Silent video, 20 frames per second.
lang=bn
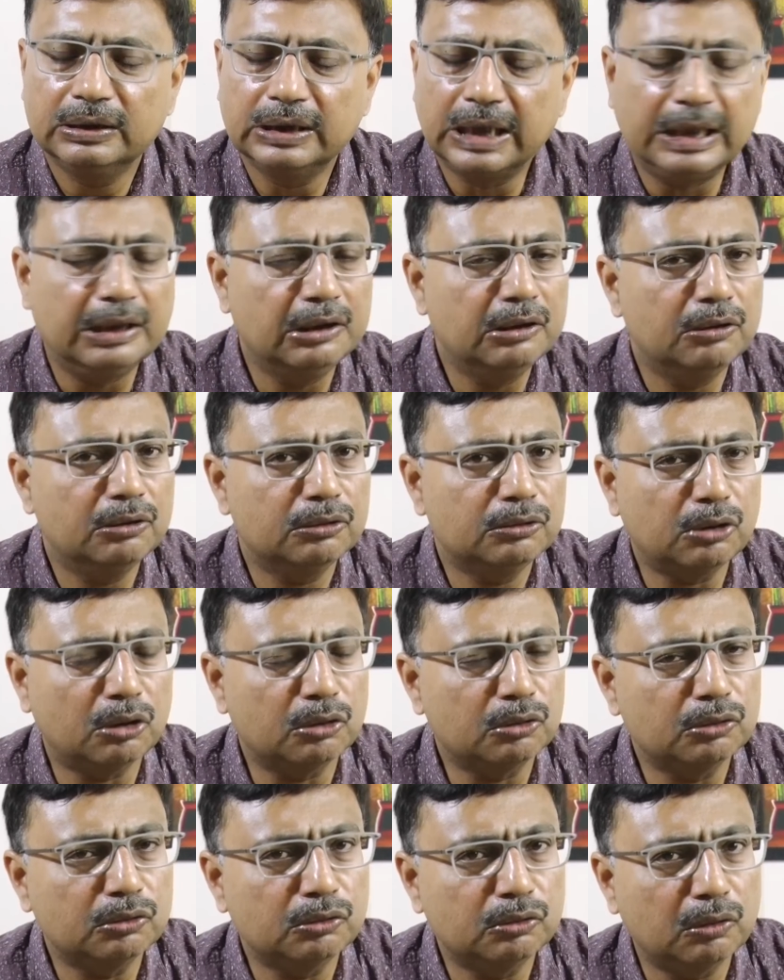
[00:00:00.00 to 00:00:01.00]
কেন্দ্রীয়
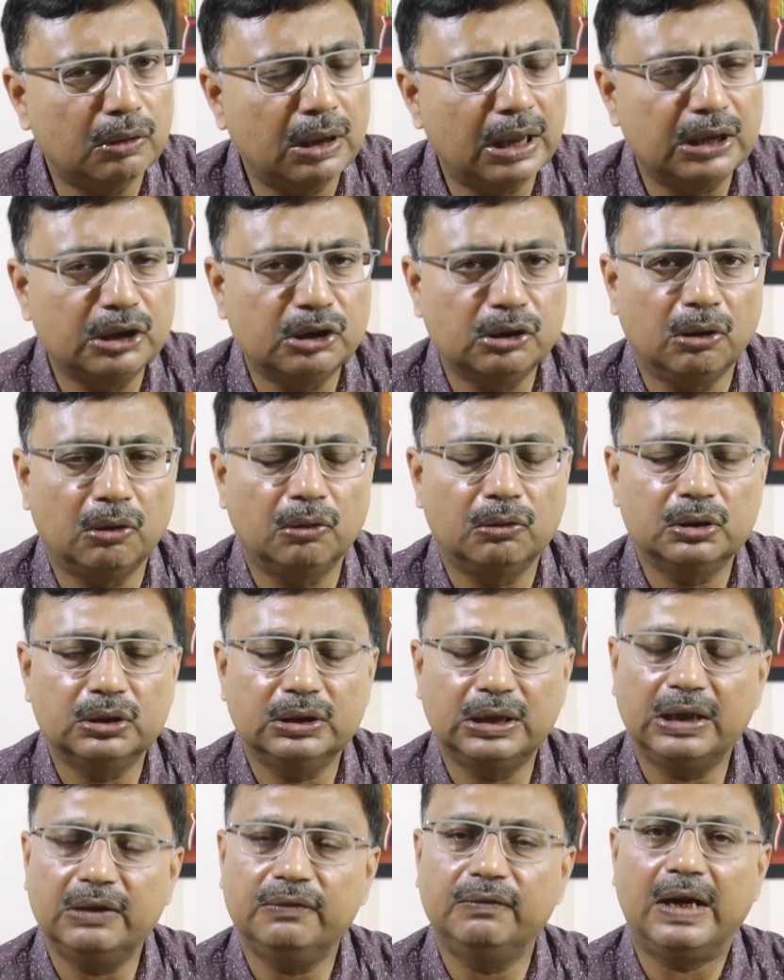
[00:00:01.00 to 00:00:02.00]
তদন্তকারী
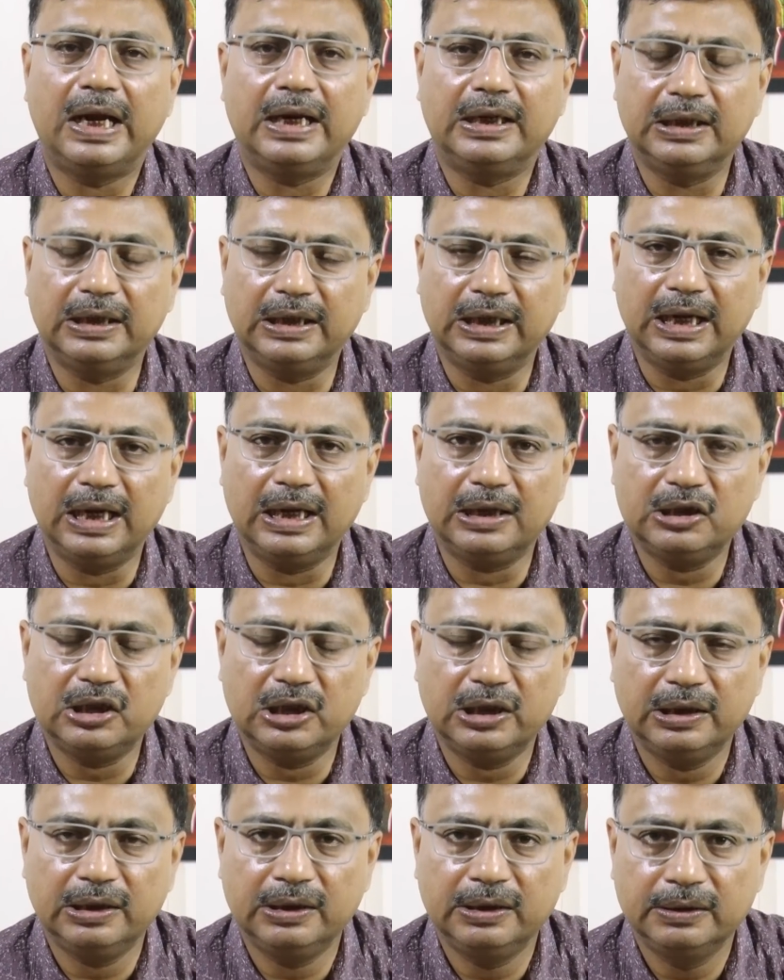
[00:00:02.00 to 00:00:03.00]
সংস্থার র্যাটারে
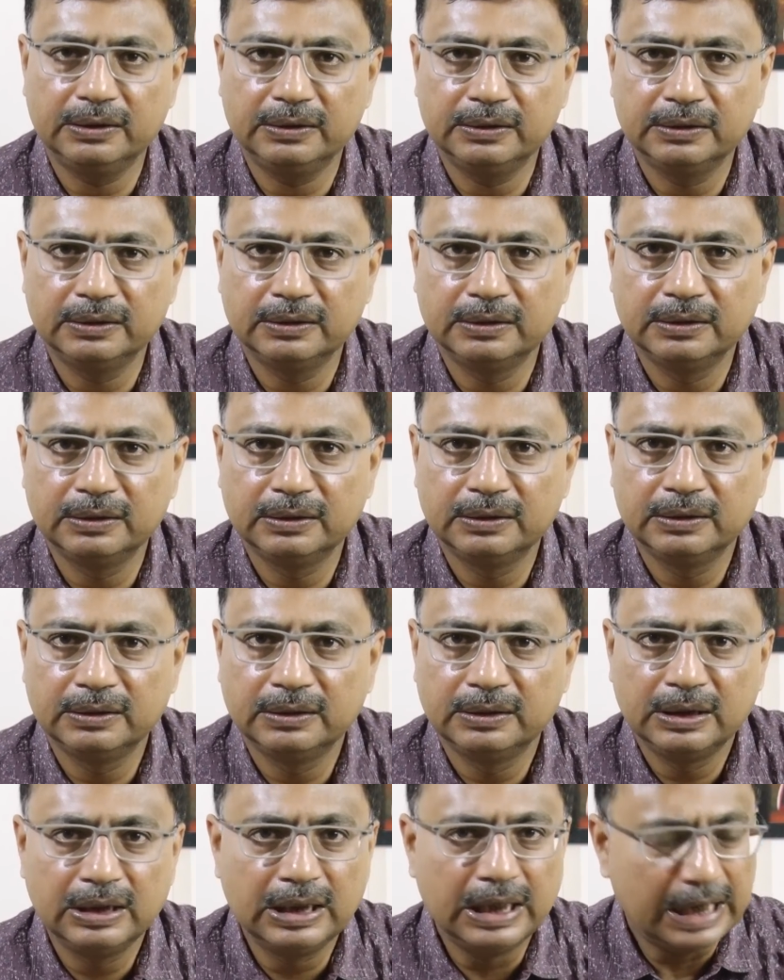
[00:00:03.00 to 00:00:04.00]
আছেন
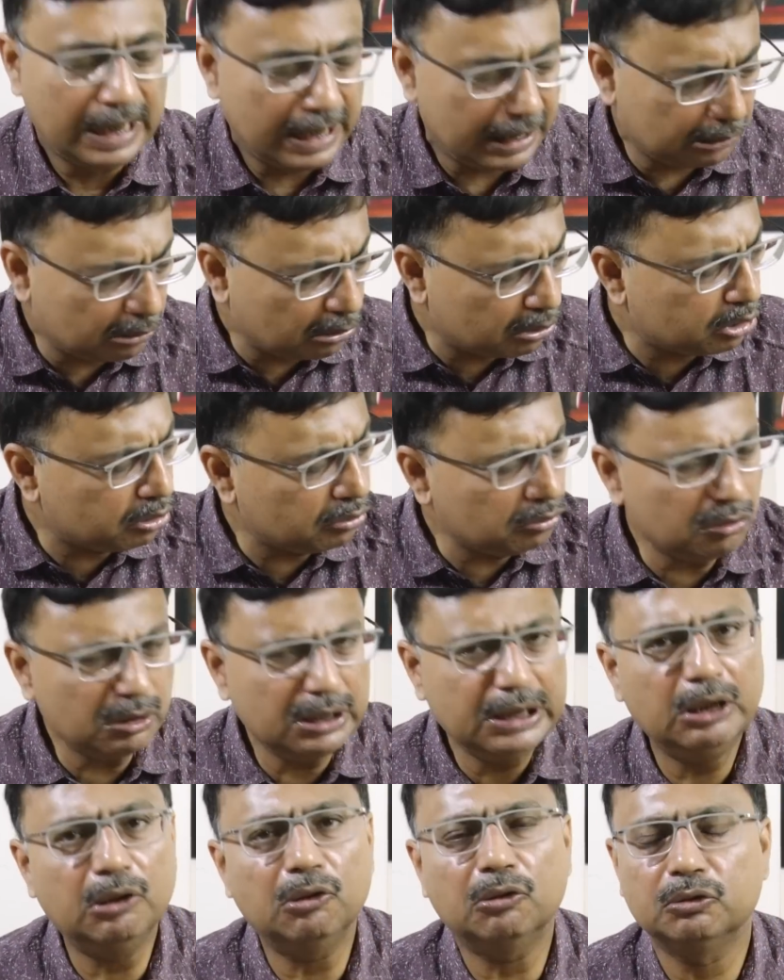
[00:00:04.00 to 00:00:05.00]
এ তো শুধু
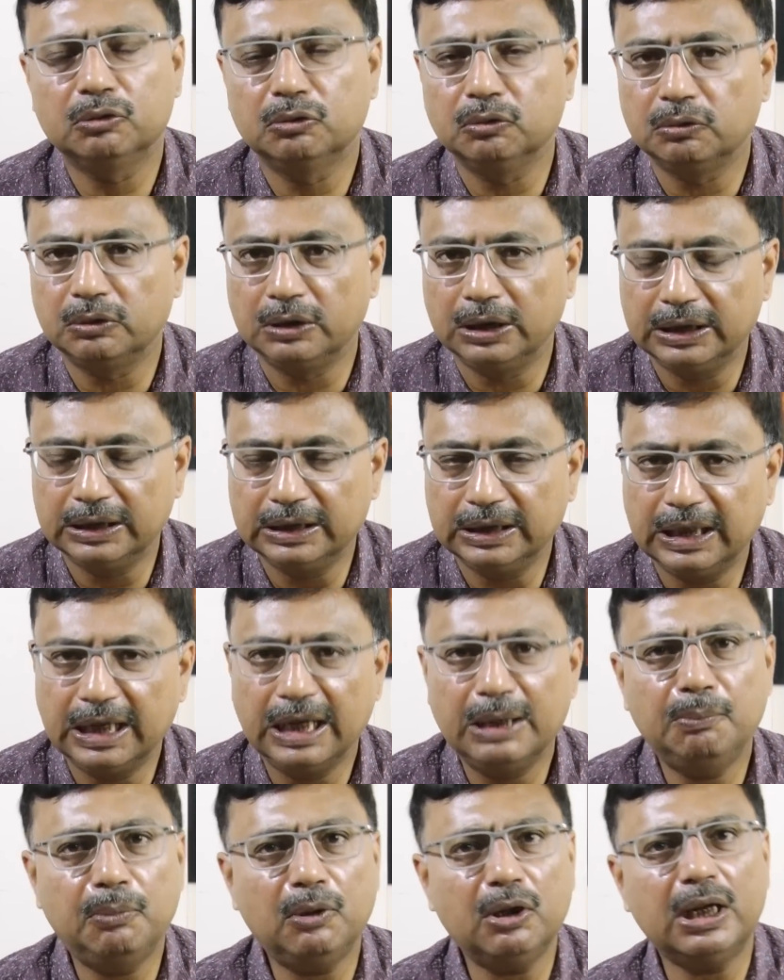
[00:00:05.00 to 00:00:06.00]
নিয়োগ দুর্নীতি
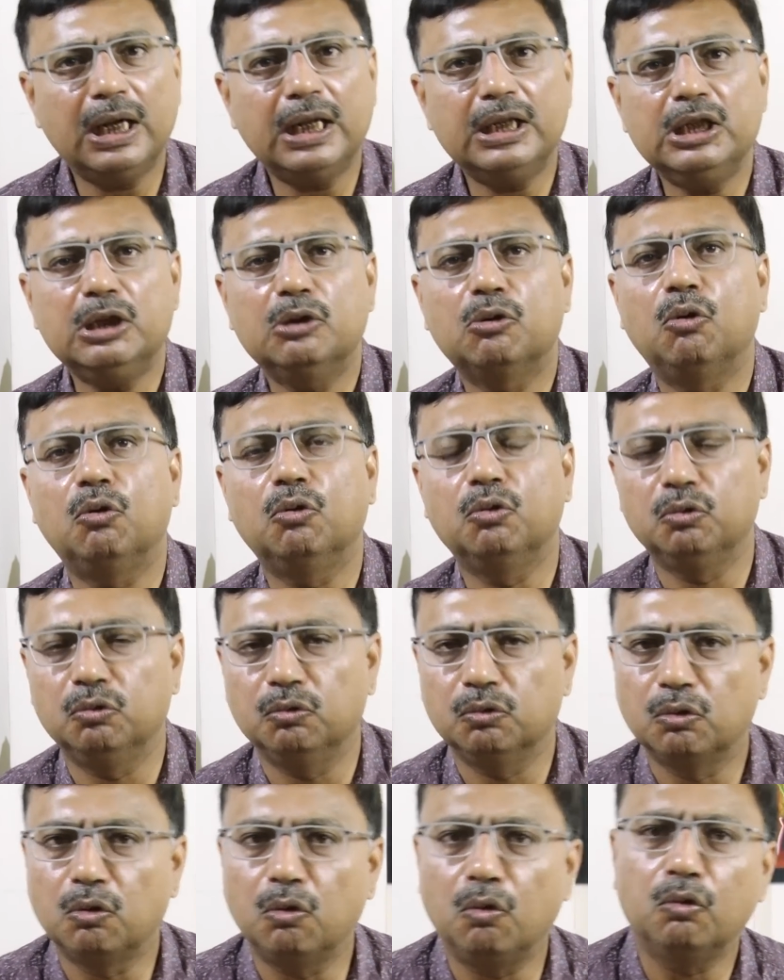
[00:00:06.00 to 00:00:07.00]
এরপরে আছে গরু
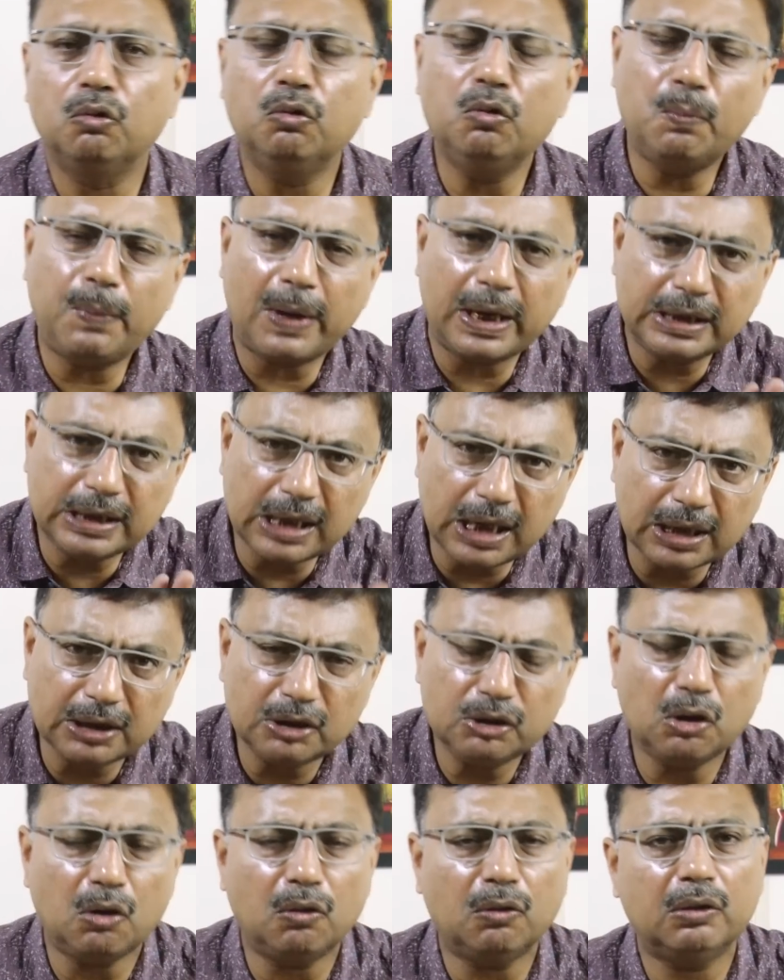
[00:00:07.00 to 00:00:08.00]
গরু পাচার
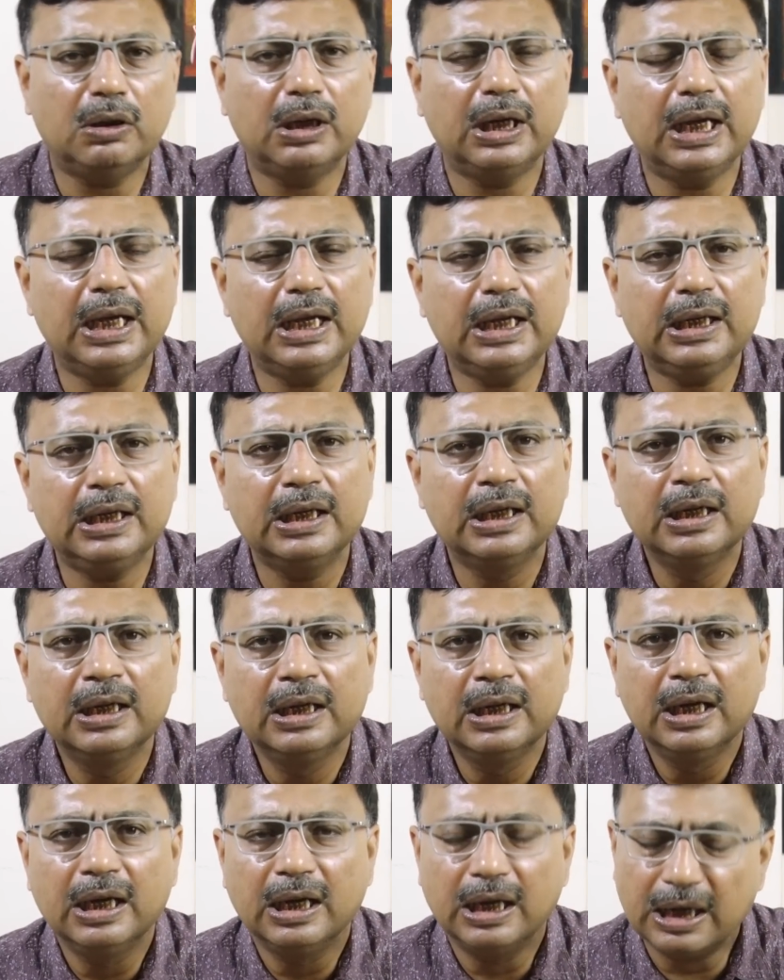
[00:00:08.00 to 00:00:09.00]
চক্রের
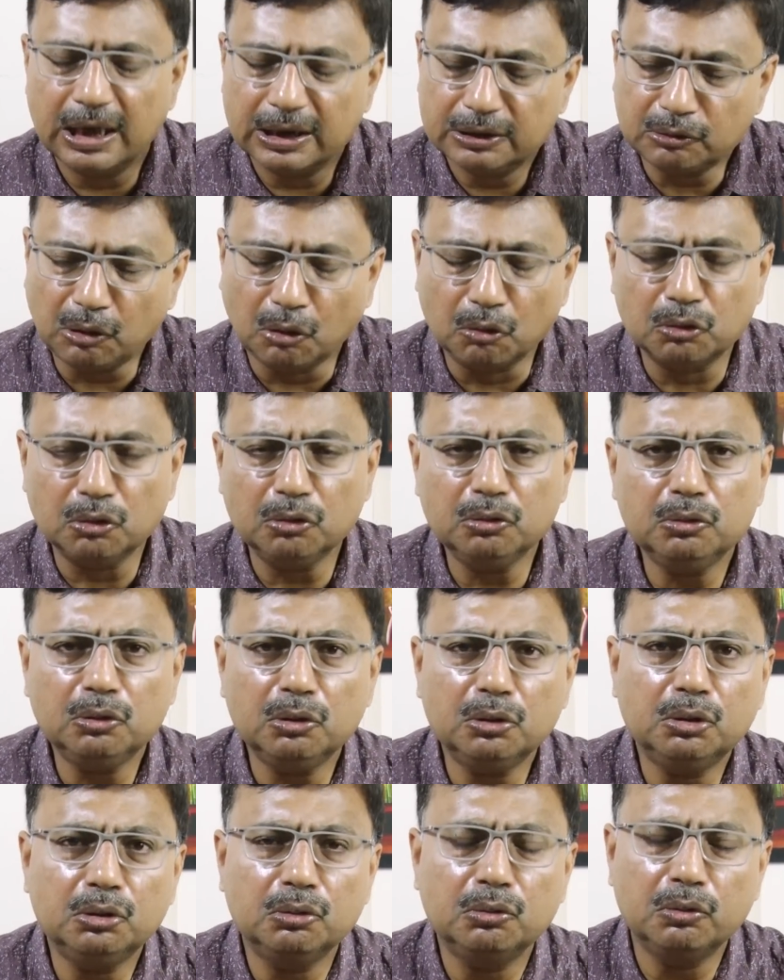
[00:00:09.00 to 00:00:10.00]
তদন্ত
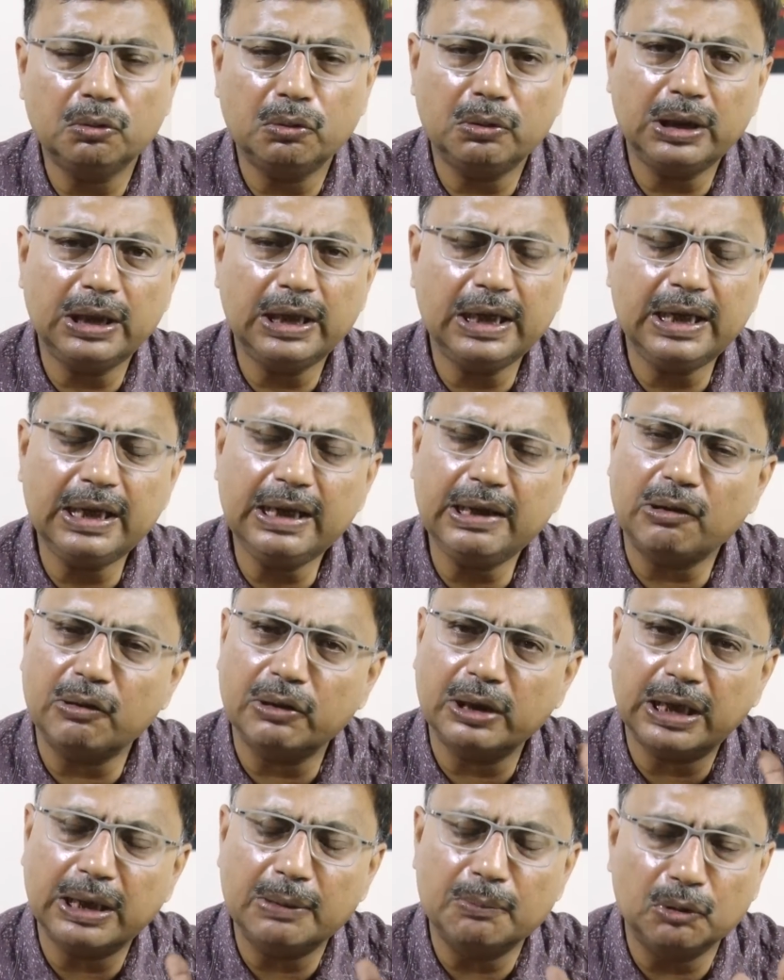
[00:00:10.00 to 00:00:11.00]
শুরু হলে
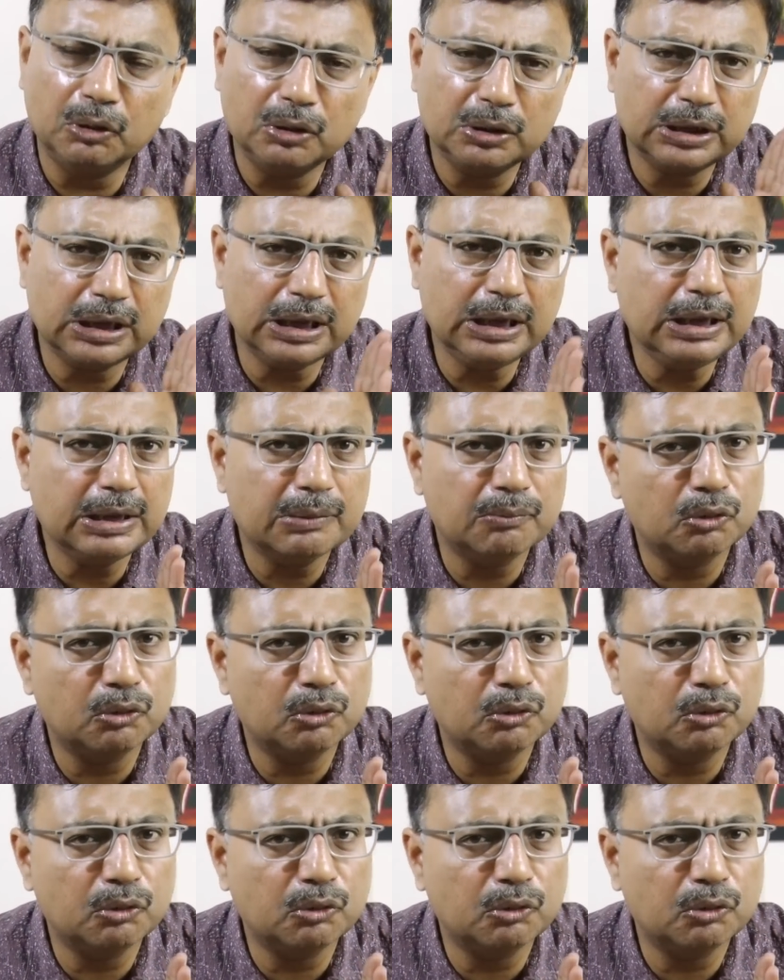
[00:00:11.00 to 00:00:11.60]
অনেকে বলছেন যে